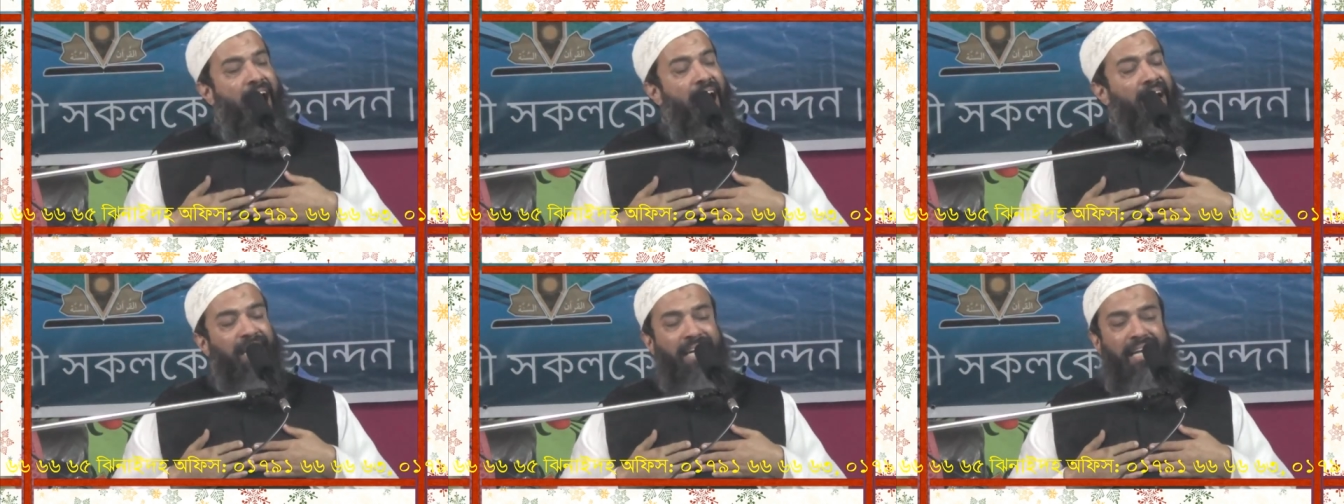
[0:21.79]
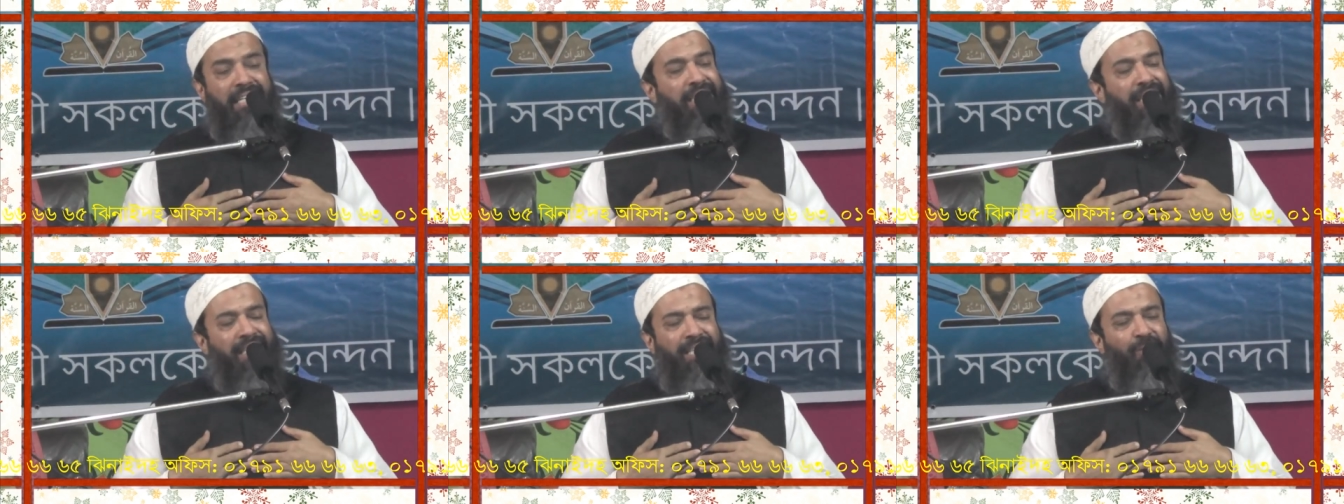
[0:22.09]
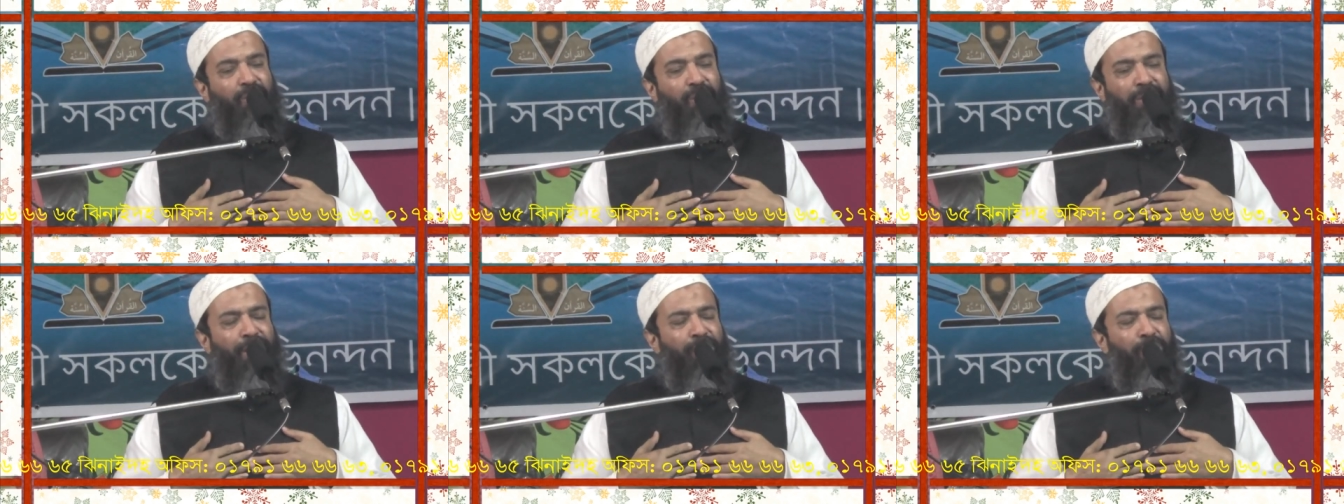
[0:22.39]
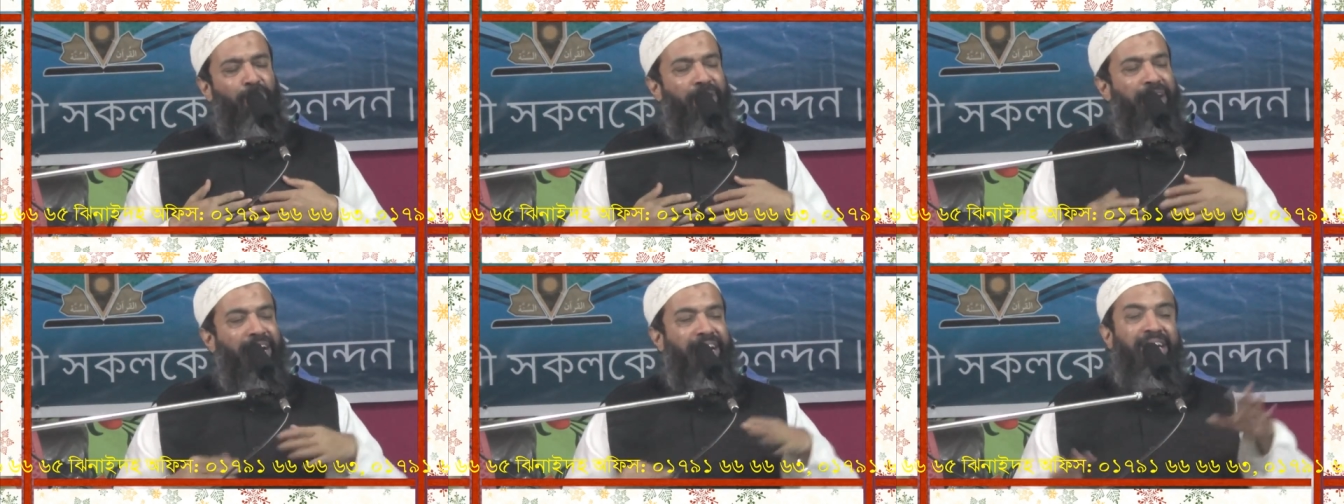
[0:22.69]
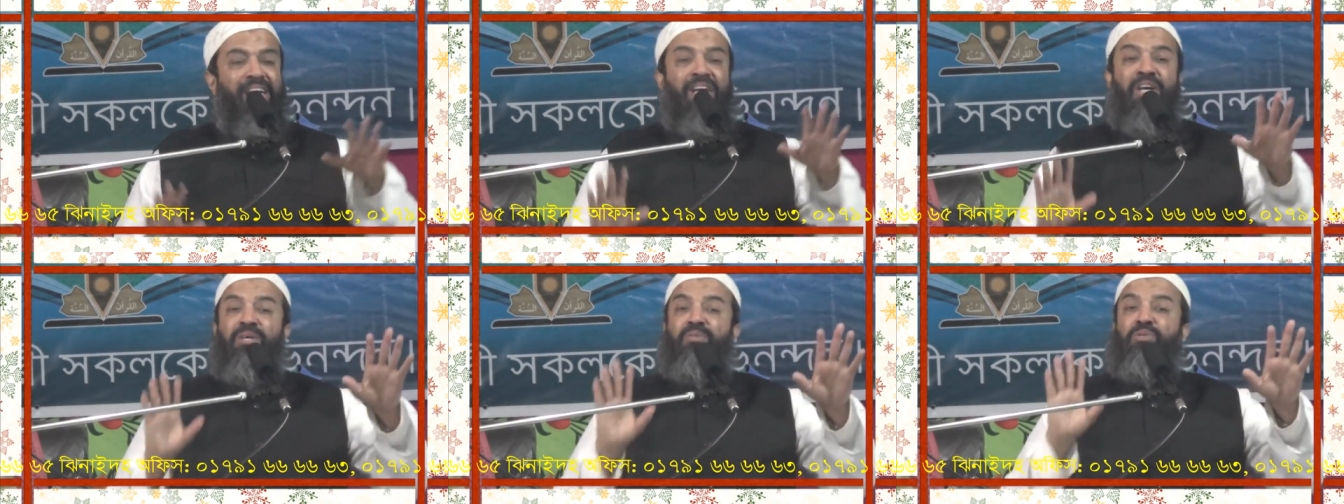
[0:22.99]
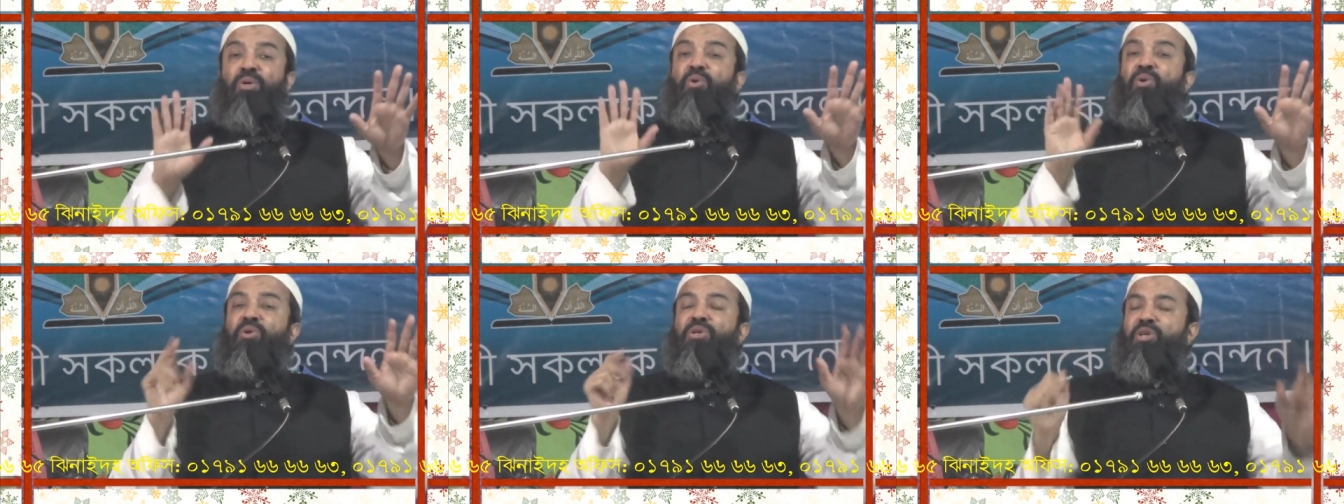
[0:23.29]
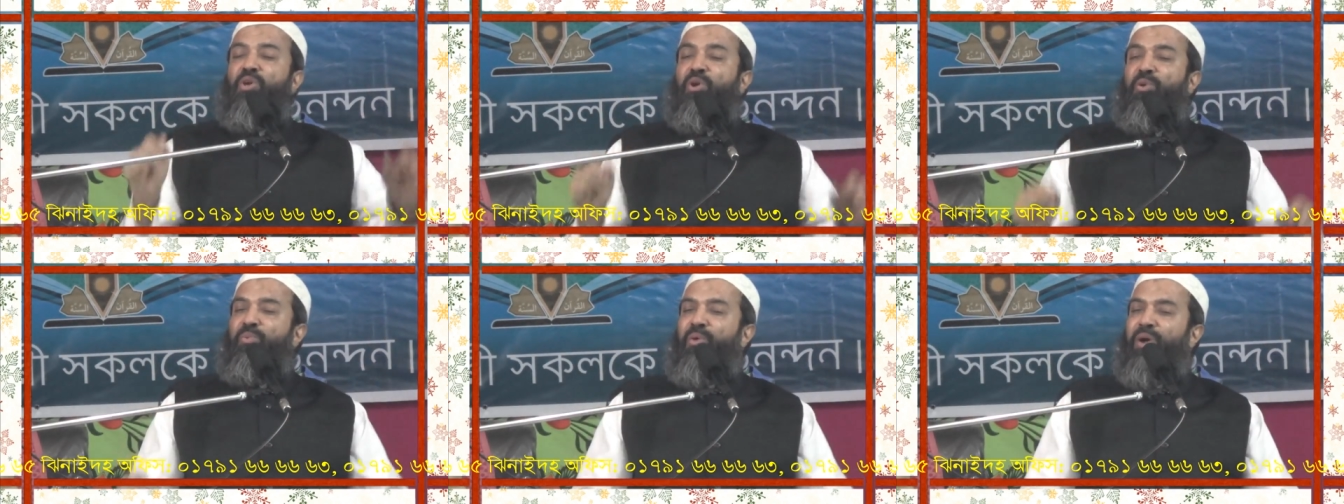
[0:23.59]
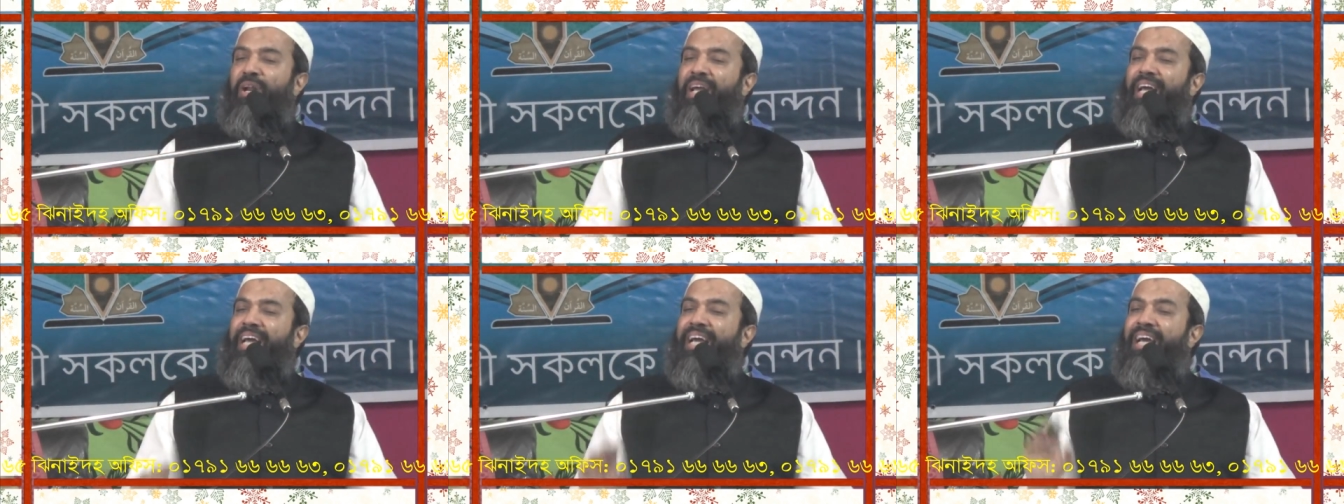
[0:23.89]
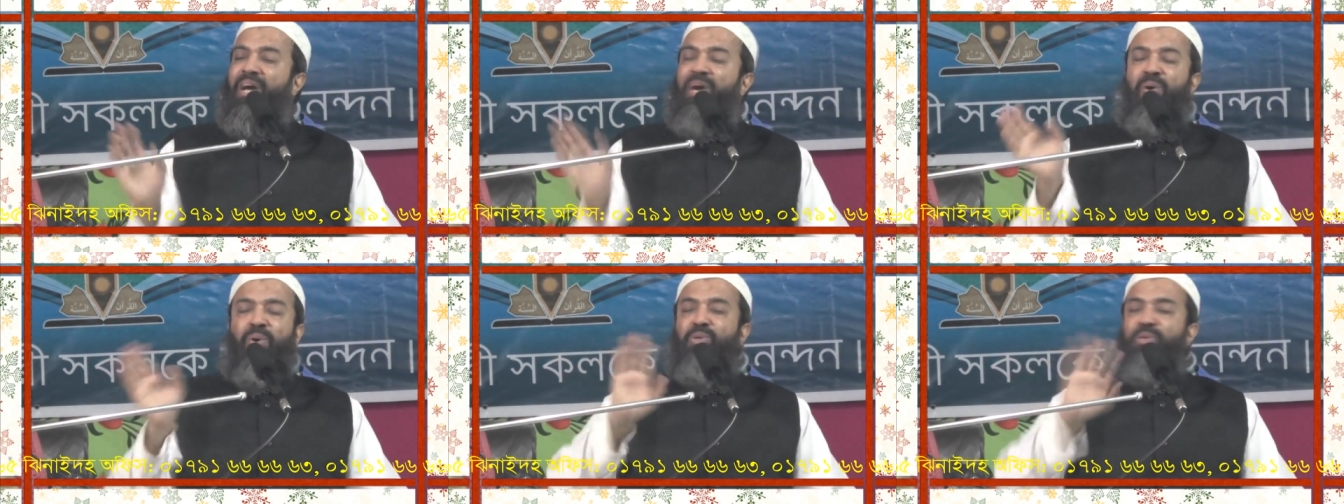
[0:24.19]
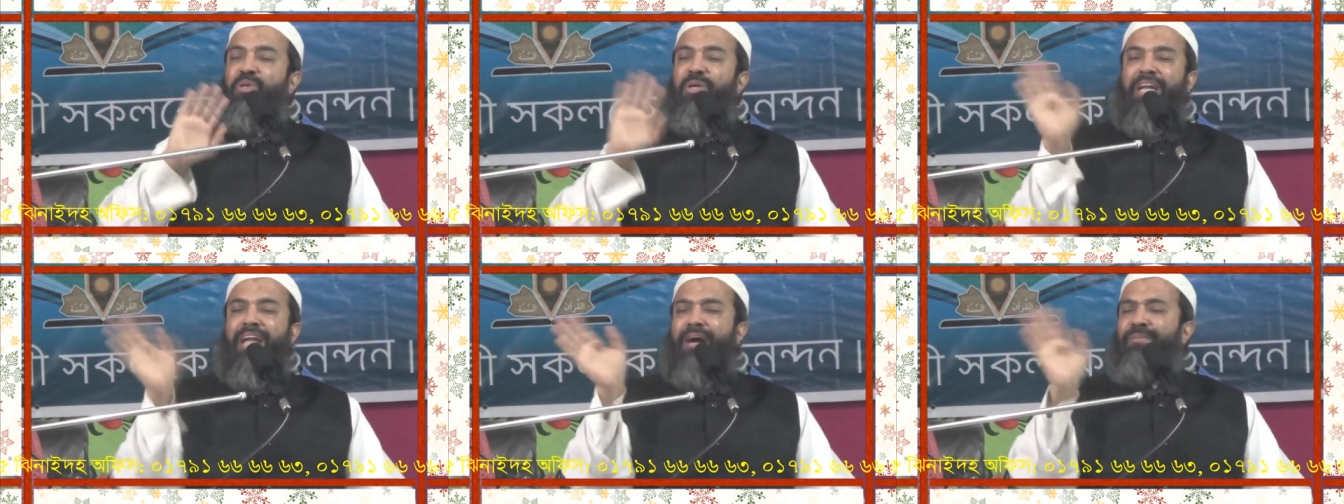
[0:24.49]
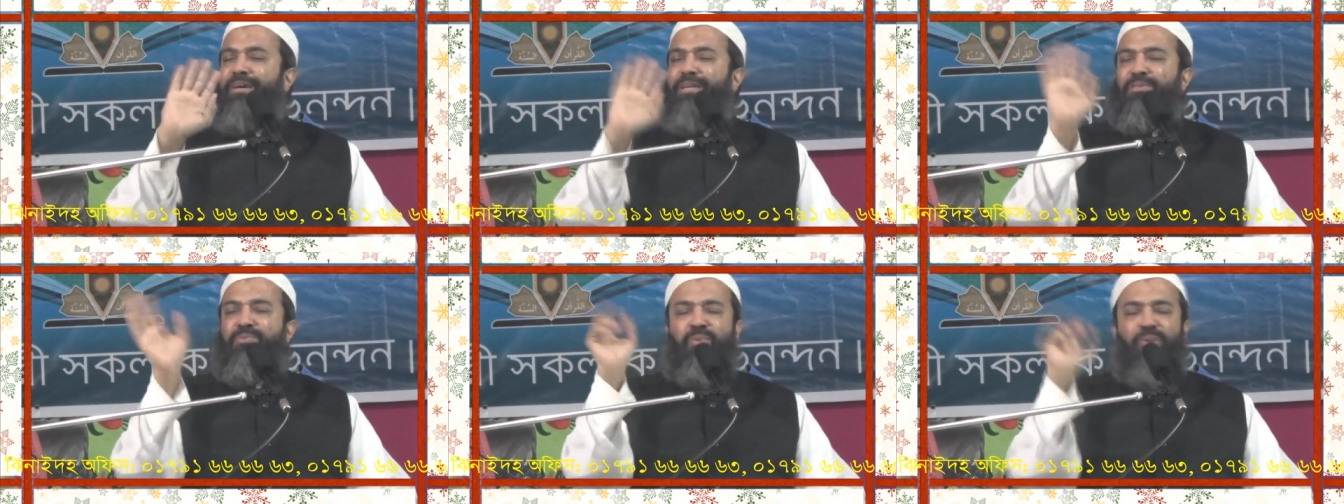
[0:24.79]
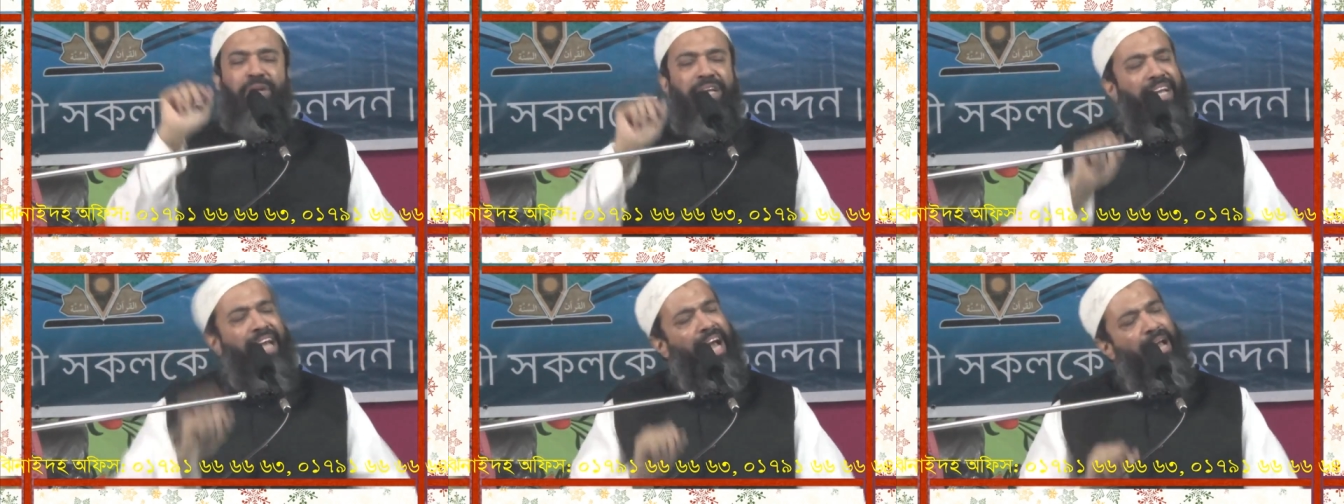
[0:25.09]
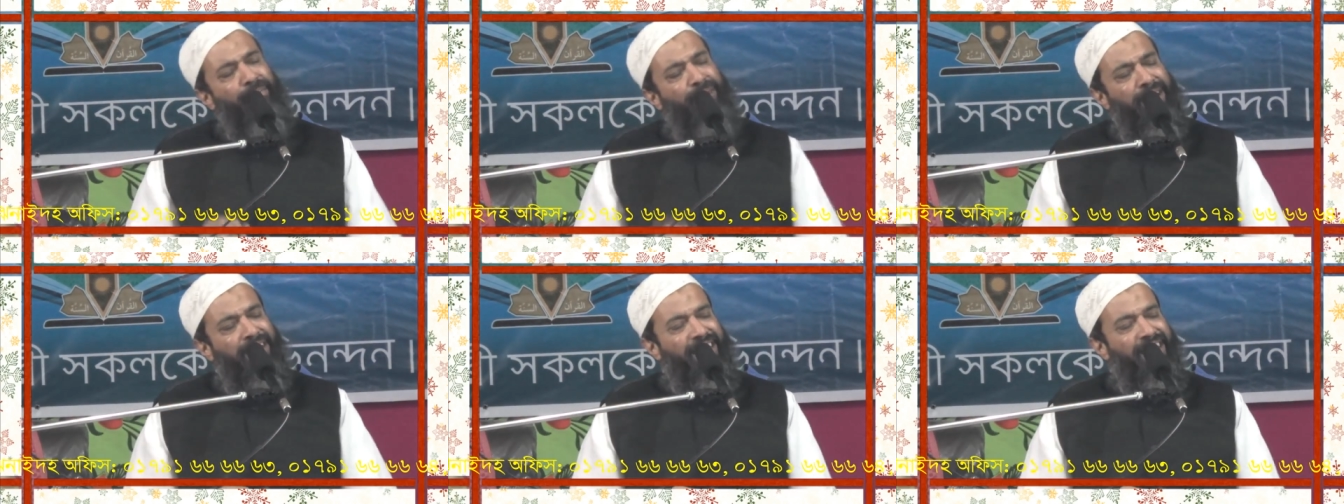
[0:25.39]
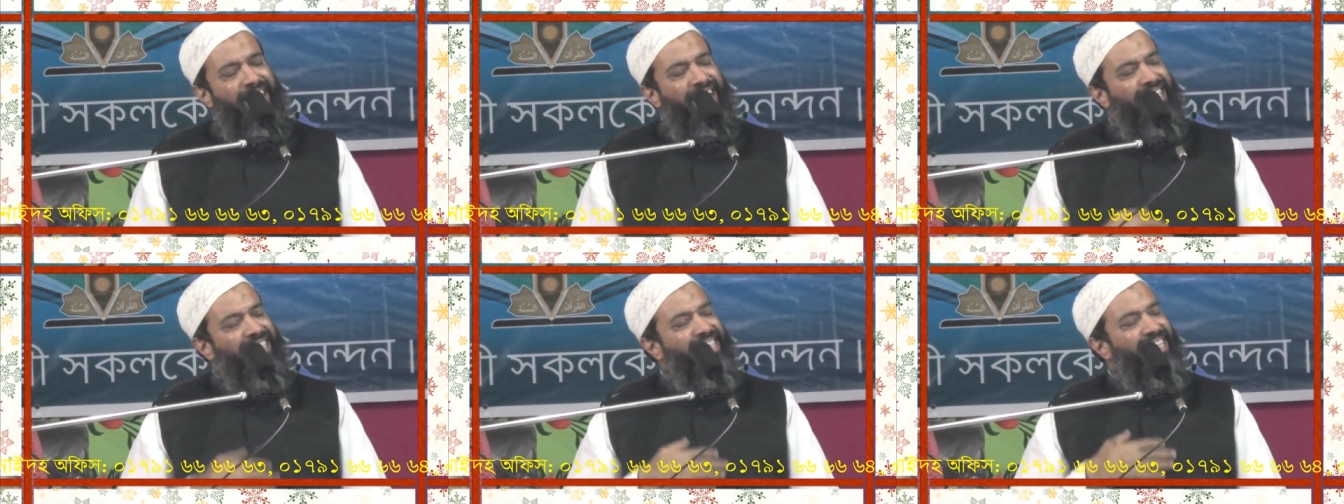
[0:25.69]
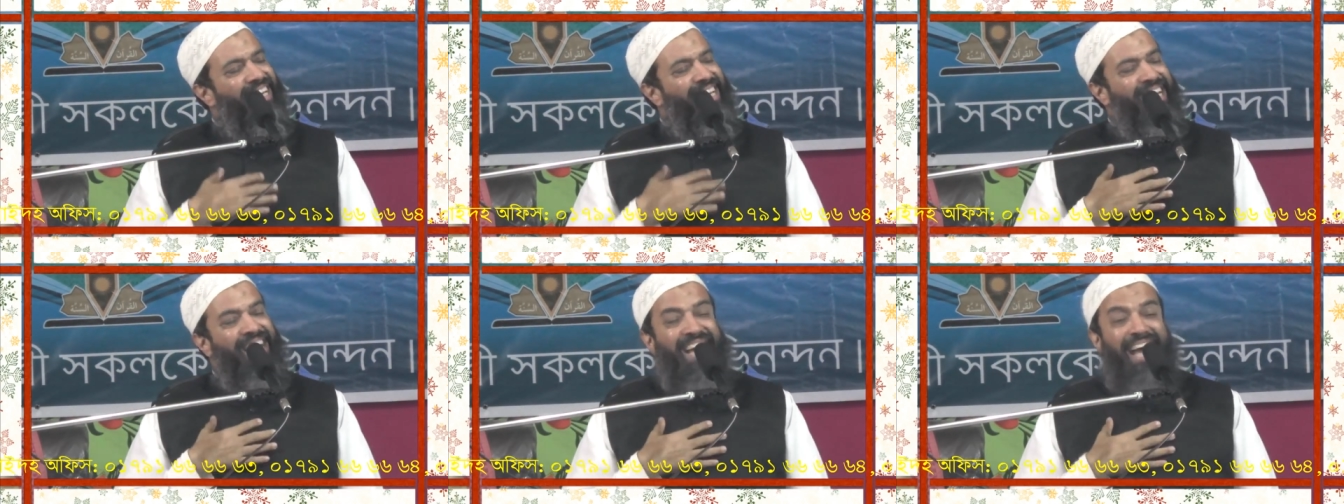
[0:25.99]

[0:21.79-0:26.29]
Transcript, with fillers: আল্লাহর সাথে কথা বলেন যখন কেউ বলে হুজুর নামাজ পড়ি না ইমান ঠিক আছে